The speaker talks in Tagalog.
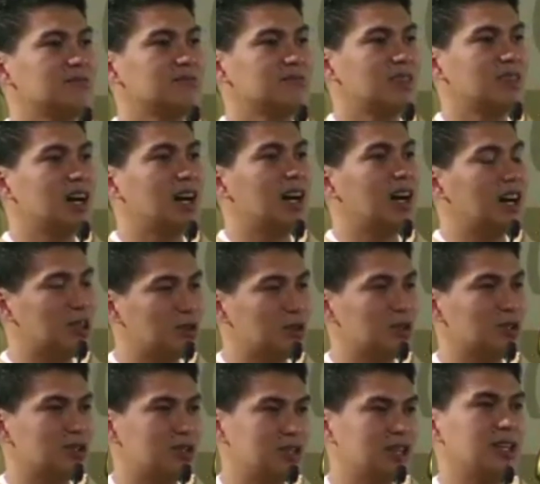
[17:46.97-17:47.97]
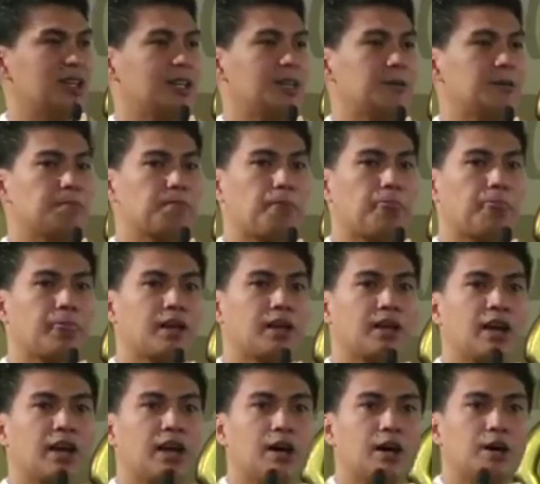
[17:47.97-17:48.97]
at Jose.
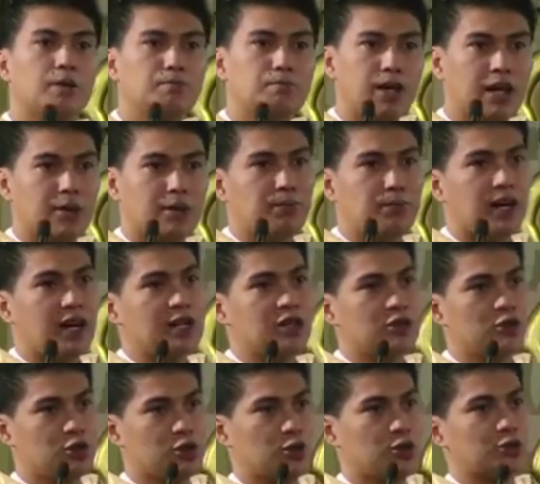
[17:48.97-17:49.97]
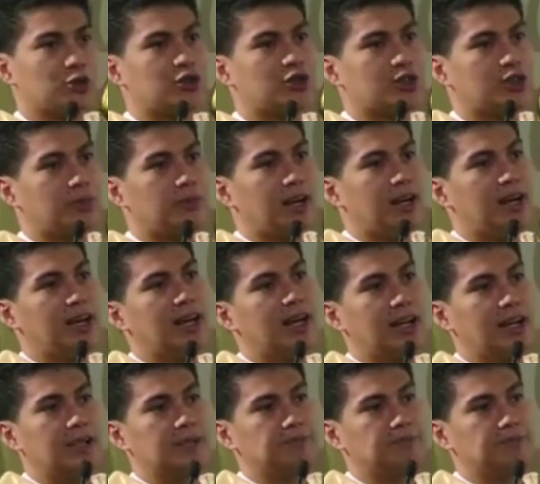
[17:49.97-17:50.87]
Palakpakan ng Diyos sa paalala.